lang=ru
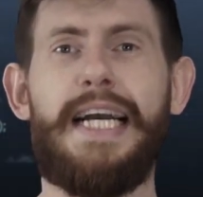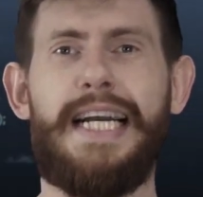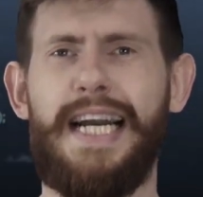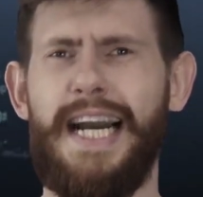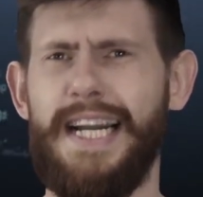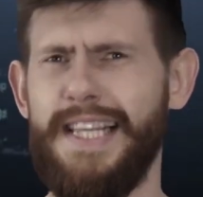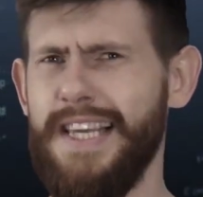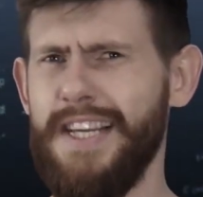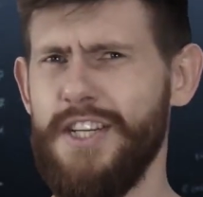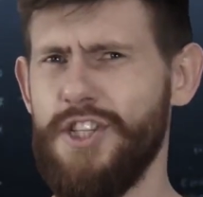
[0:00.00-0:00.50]

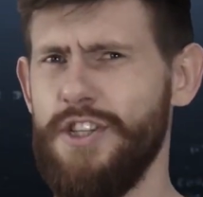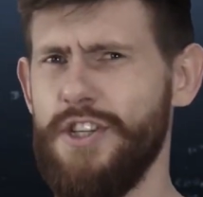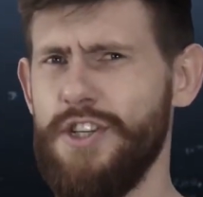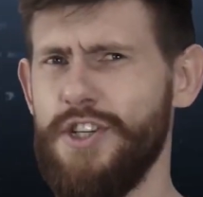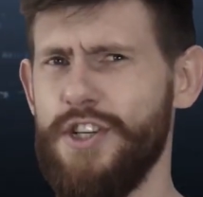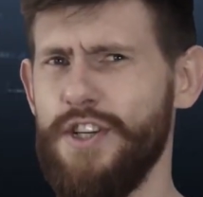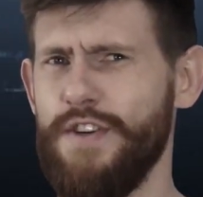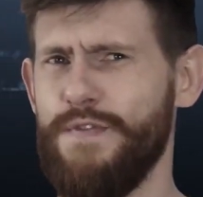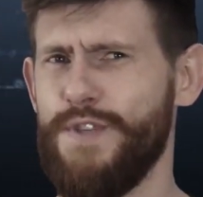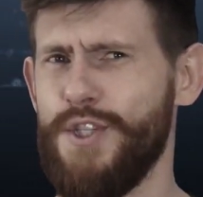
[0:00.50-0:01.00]
Конечно
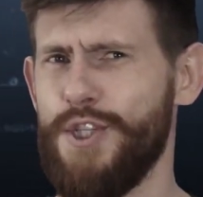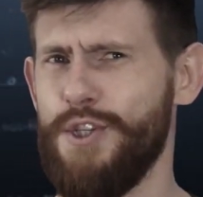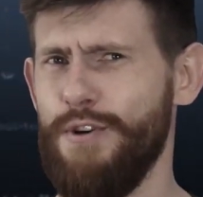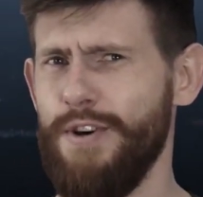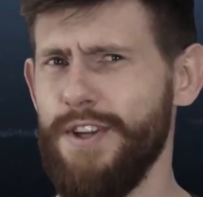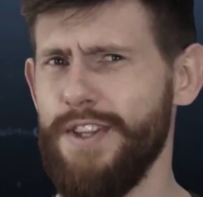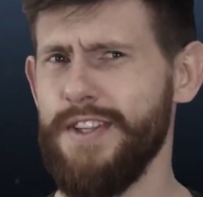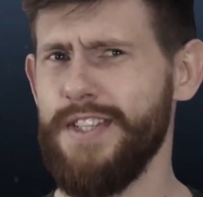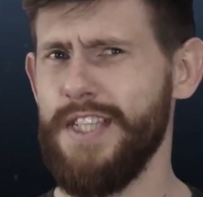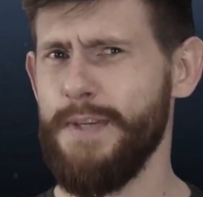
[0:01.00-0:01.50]
же, все
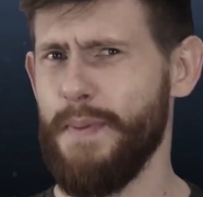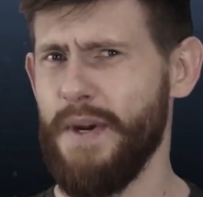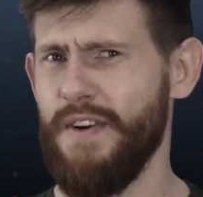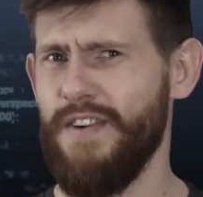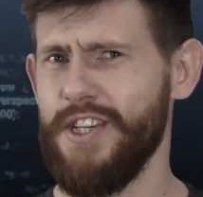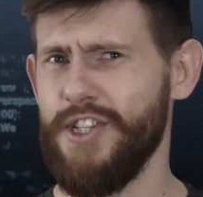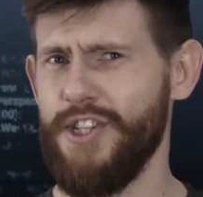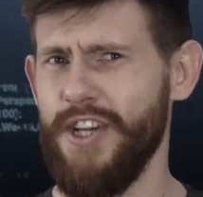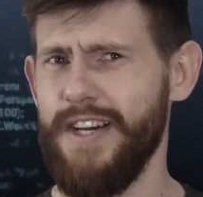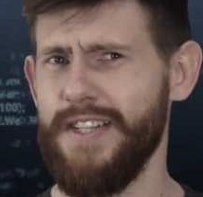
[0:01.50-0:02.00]
это
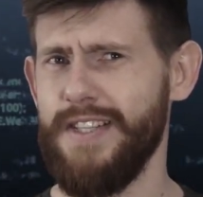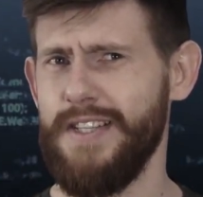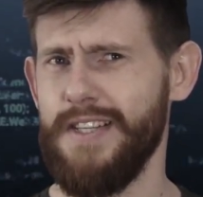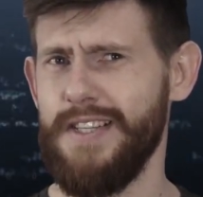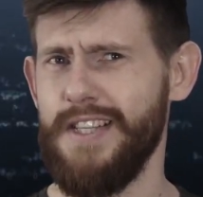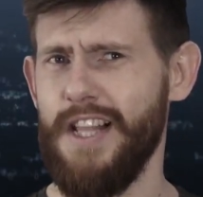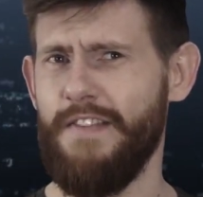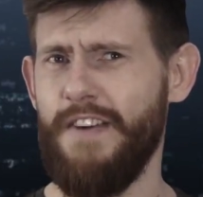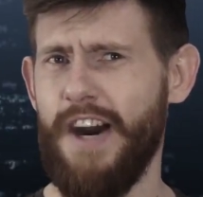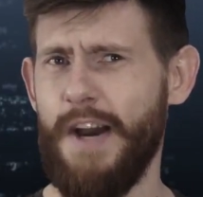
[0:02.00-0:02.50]
сопровождается
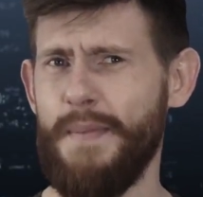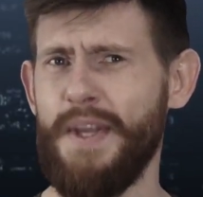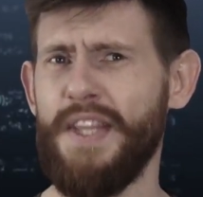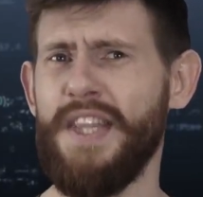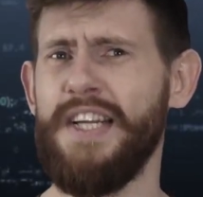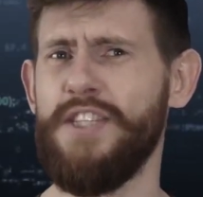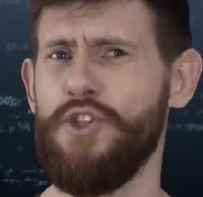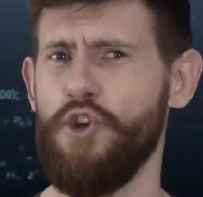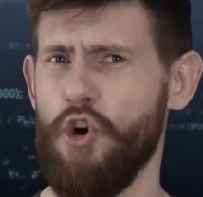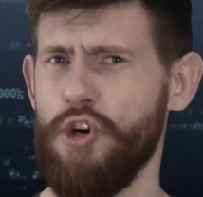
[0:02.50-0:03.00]
словами
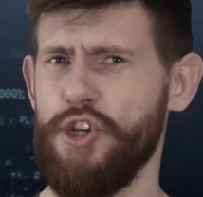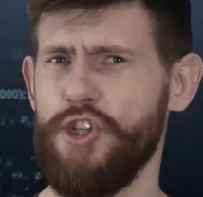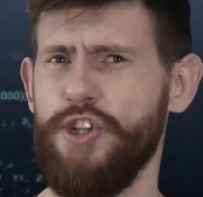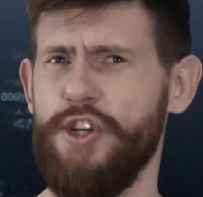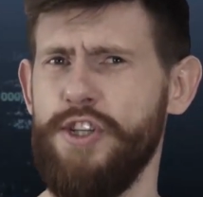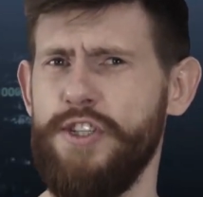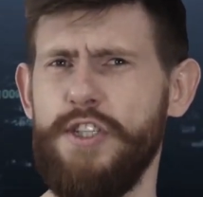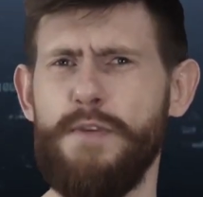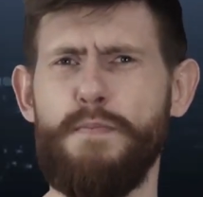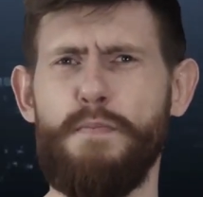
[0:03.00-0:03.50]

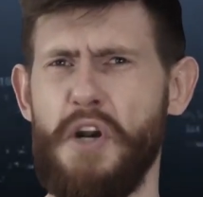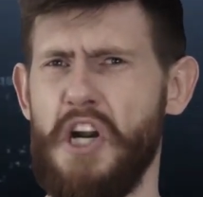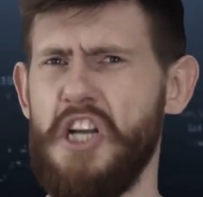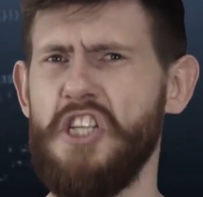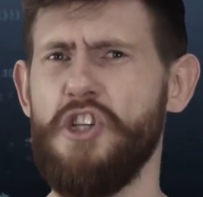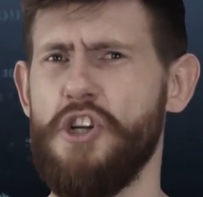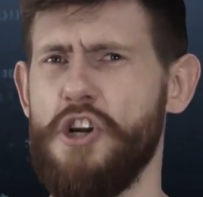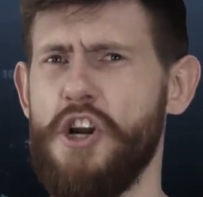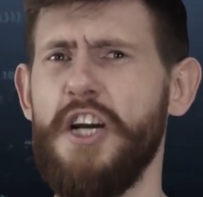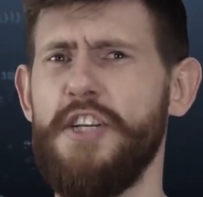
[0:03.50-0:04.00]
надежность,
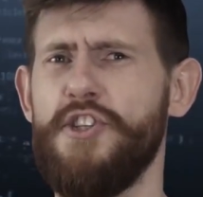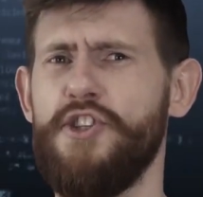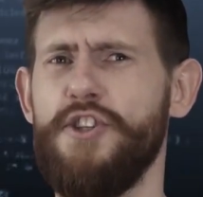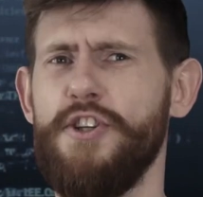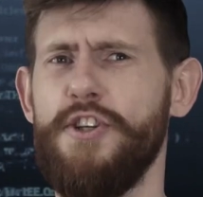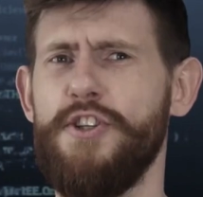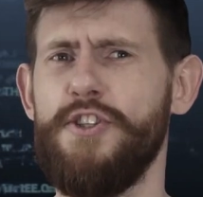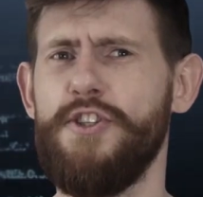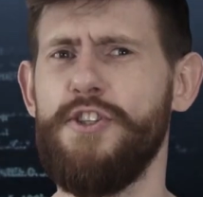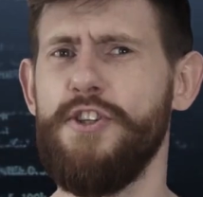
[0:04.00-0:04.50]

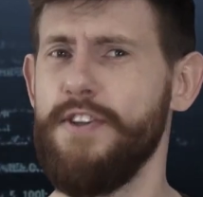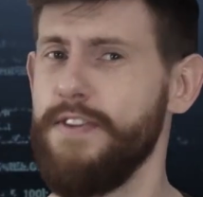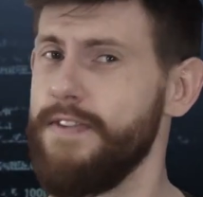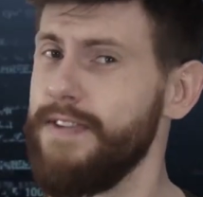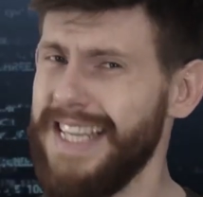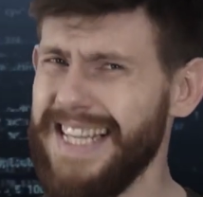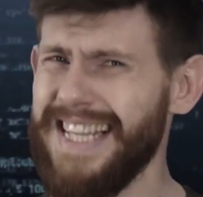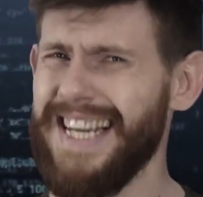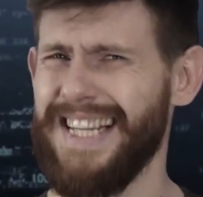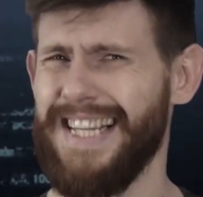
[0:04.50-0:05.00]
прозрачность
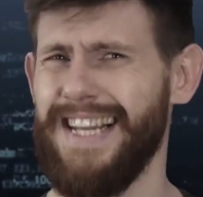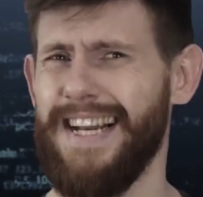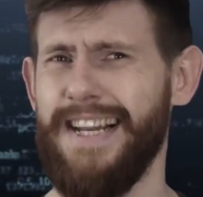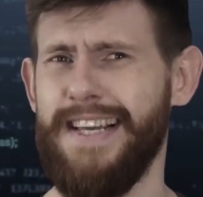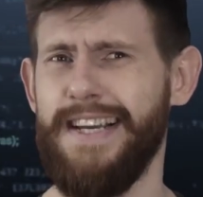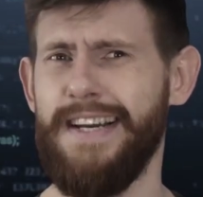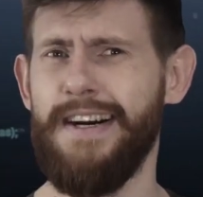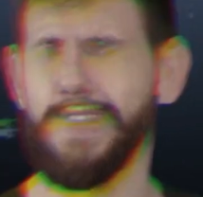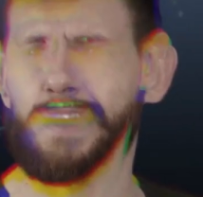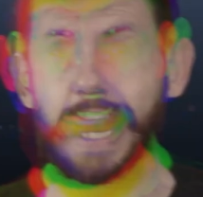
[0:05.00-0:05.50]
и так
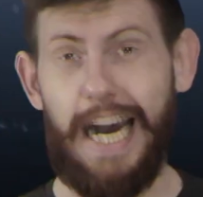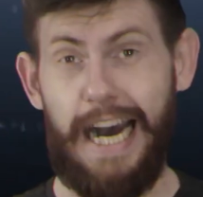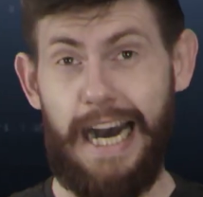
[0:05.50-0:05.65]
далее.